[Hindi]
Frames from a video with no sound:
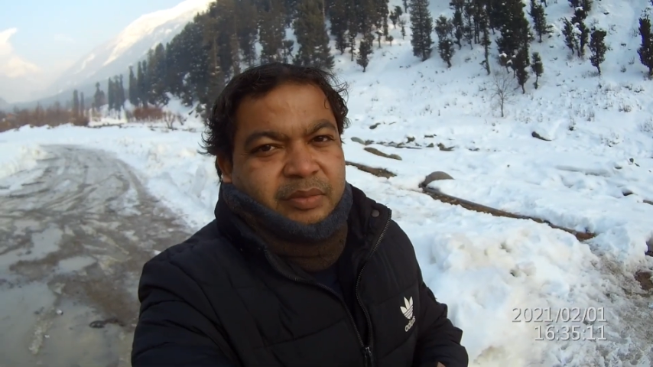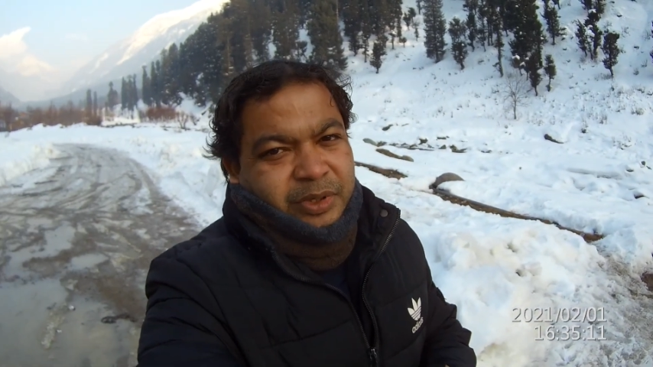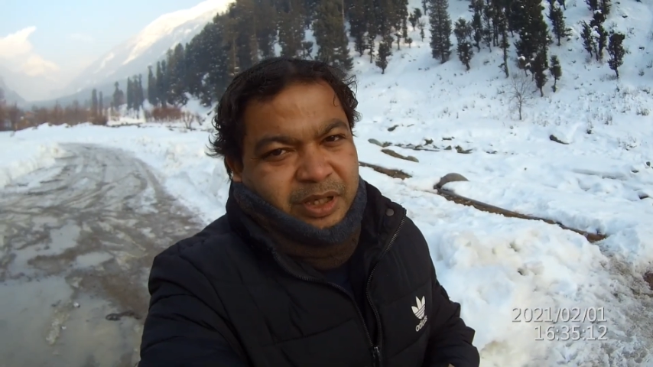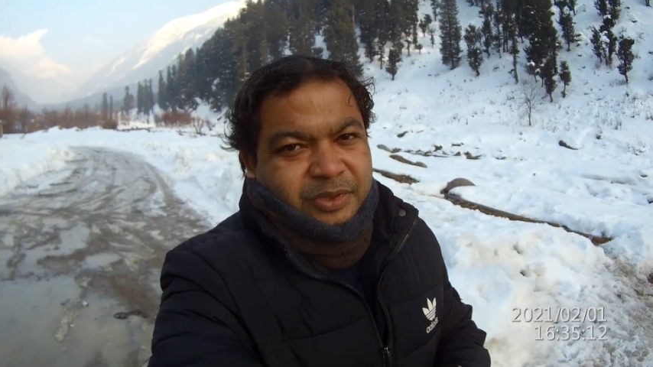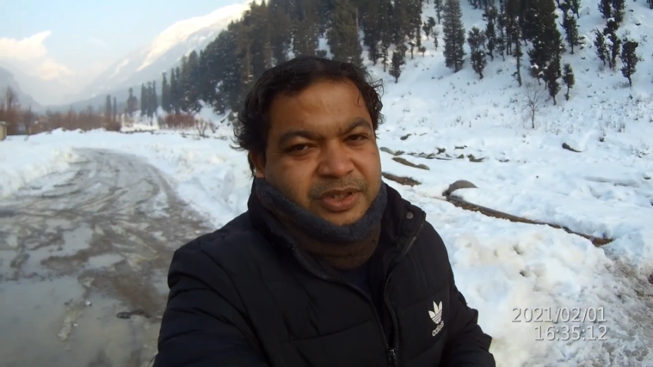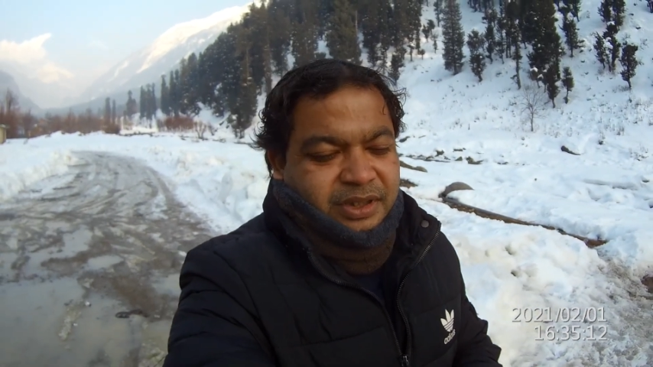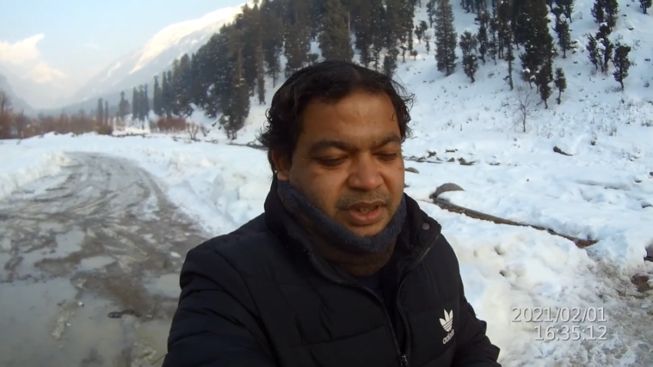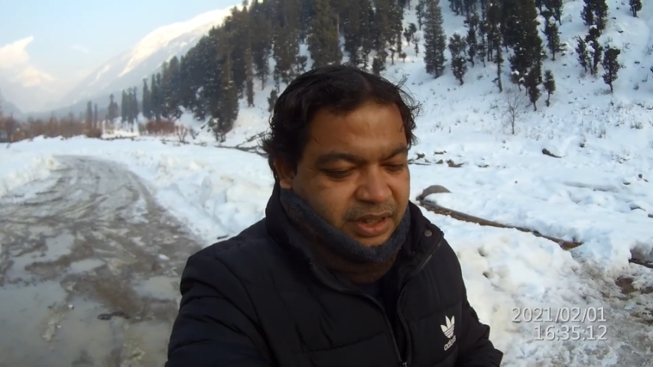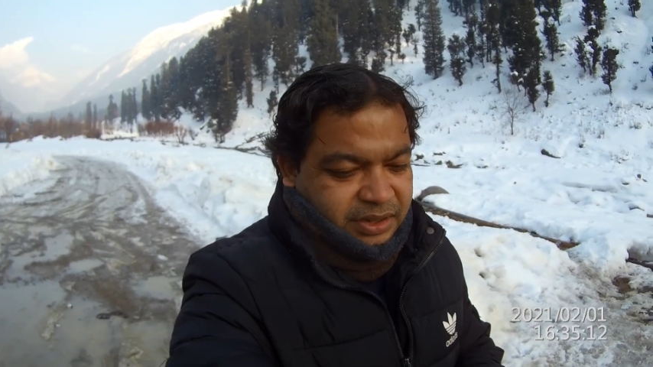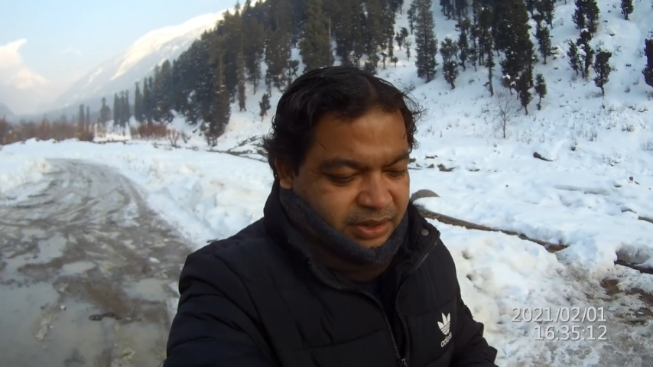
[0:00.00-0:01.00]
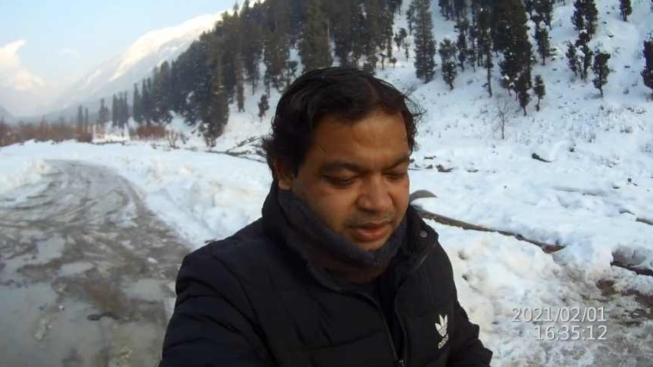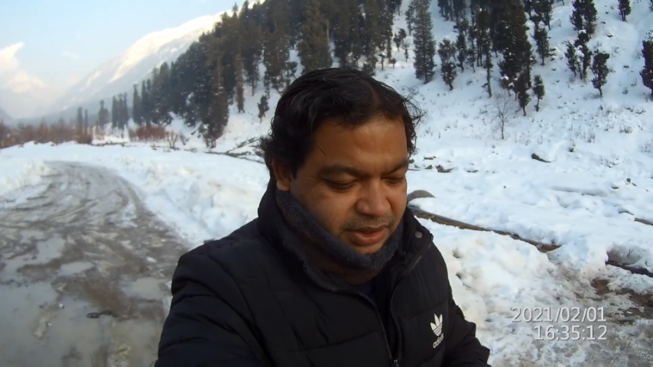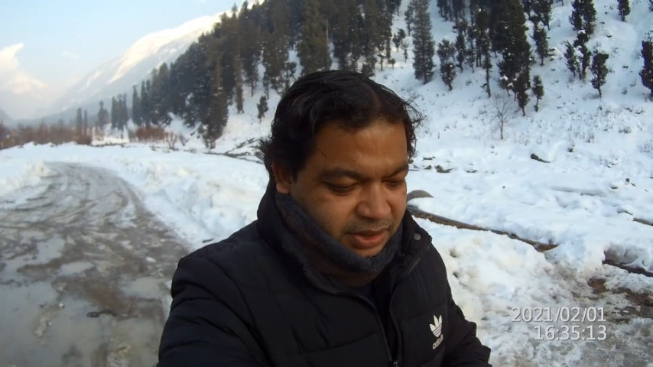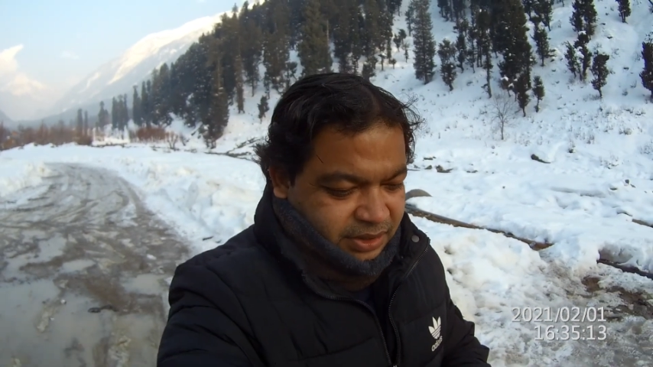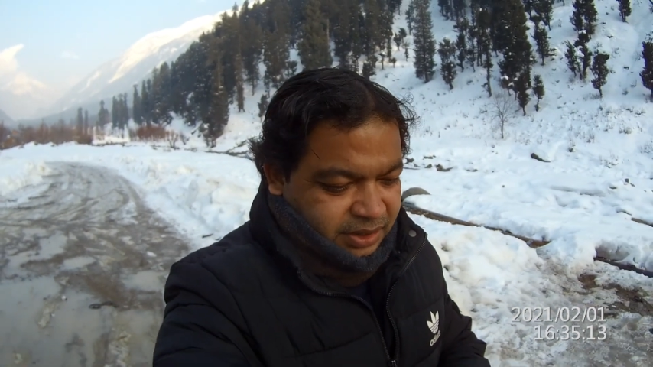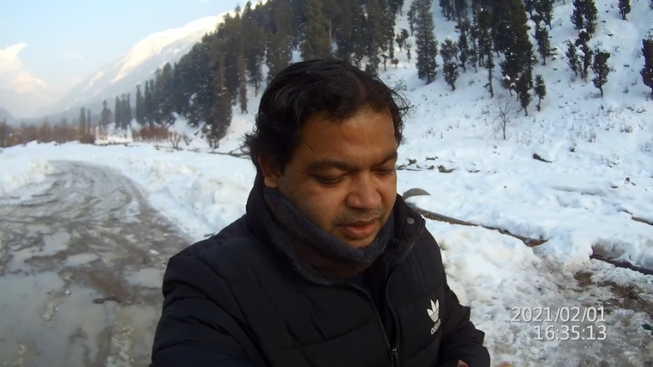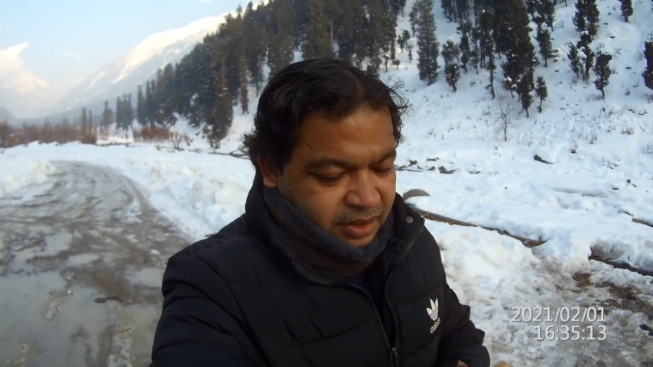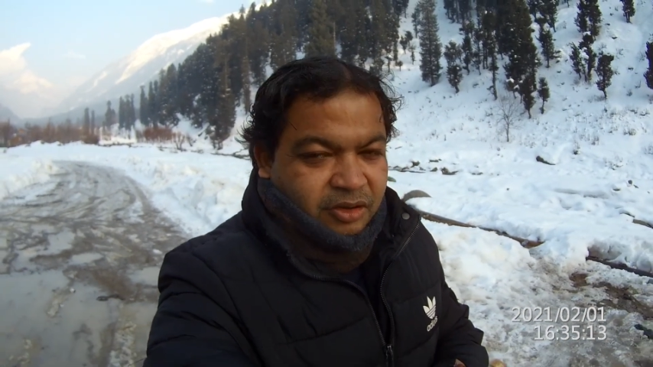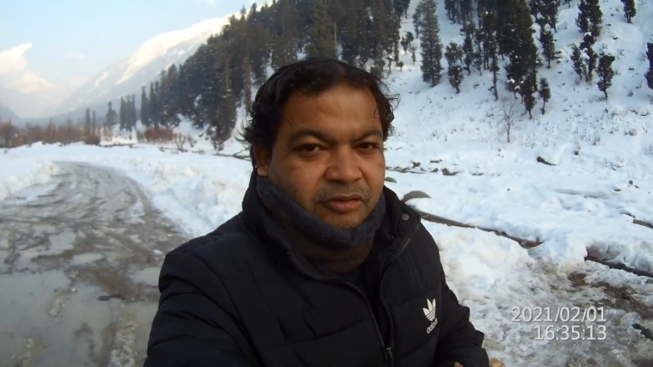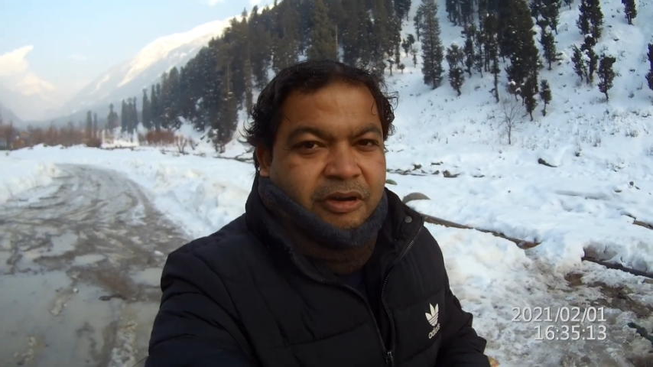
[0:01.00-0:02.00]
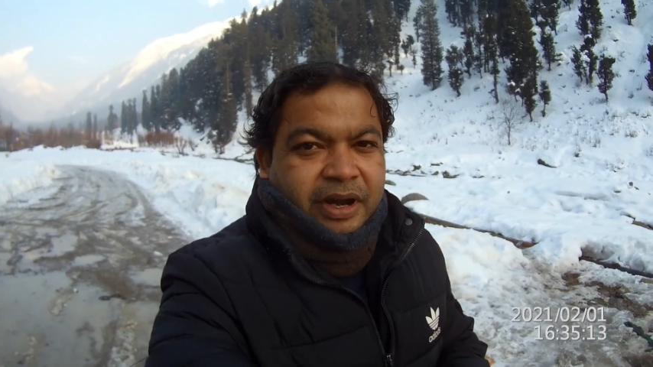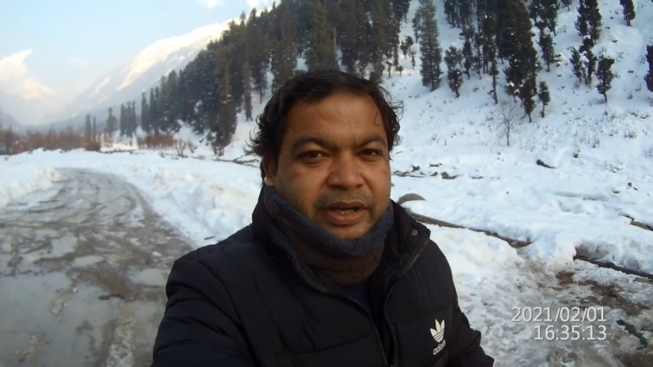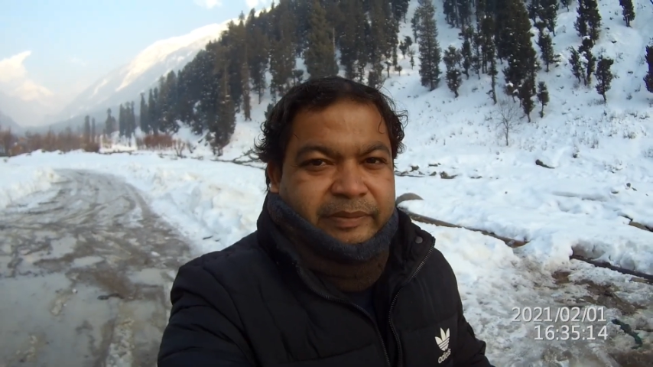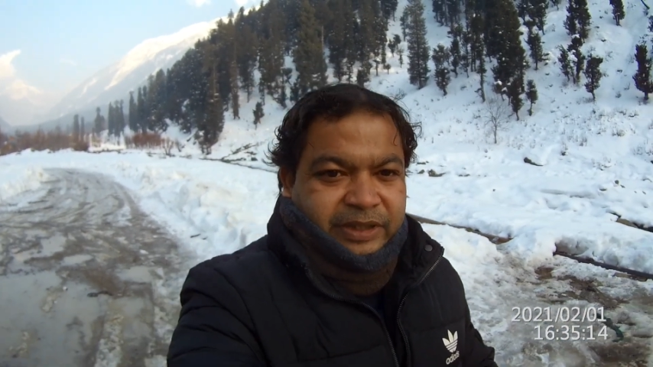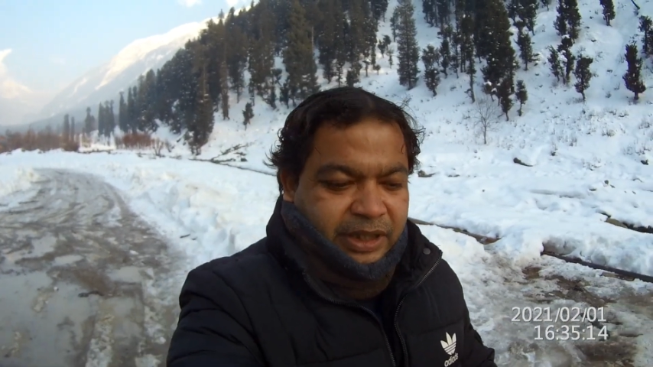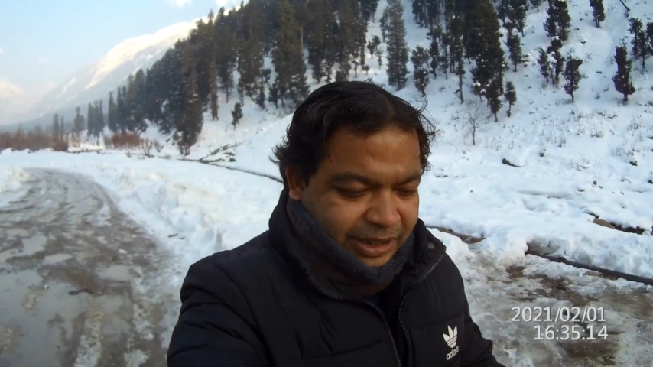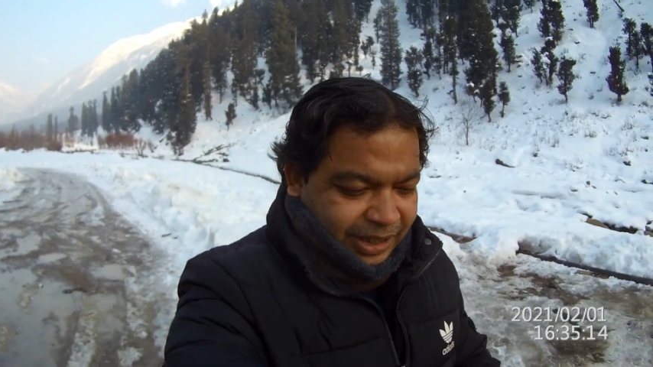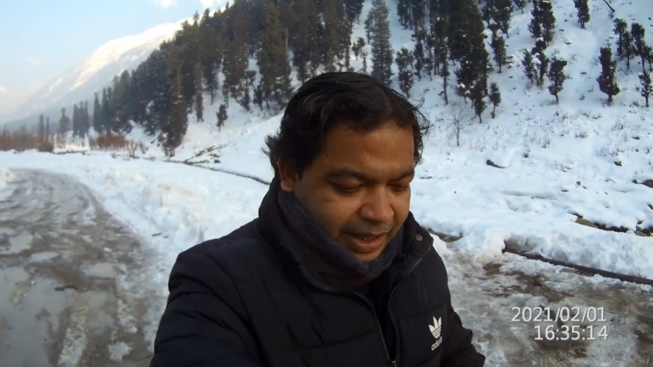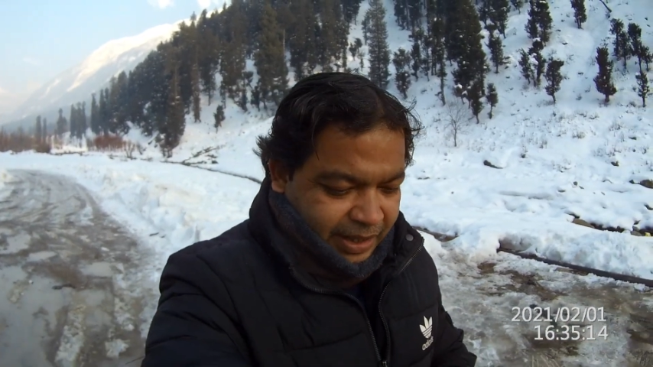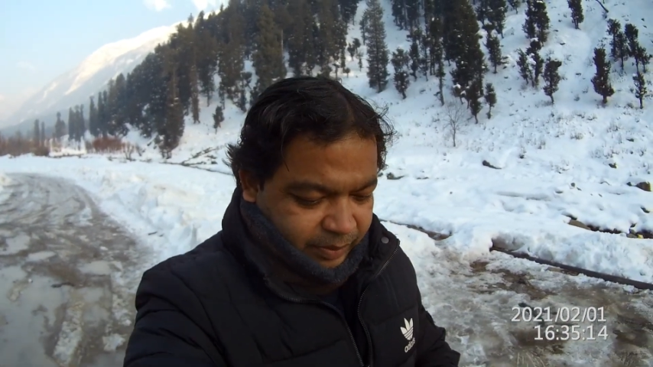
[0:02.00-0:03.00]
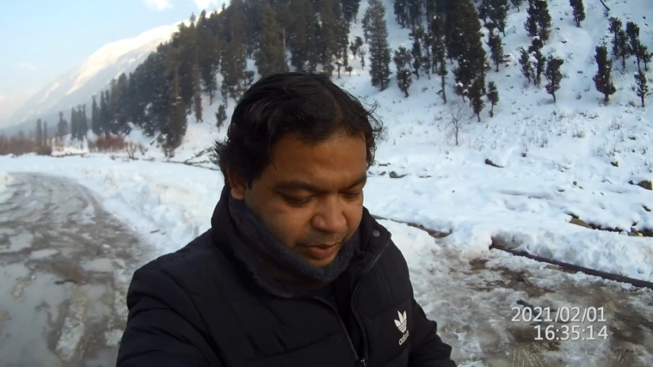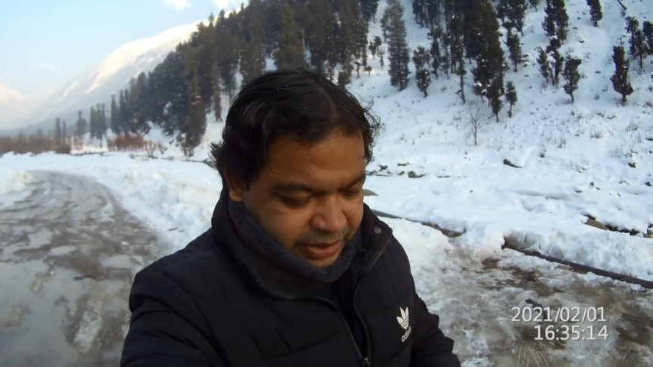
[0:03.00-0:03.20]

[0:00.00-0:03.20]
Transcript: आप मेरे पीछे देख ही सकते हैं वाकई में दिल कर रहा है कि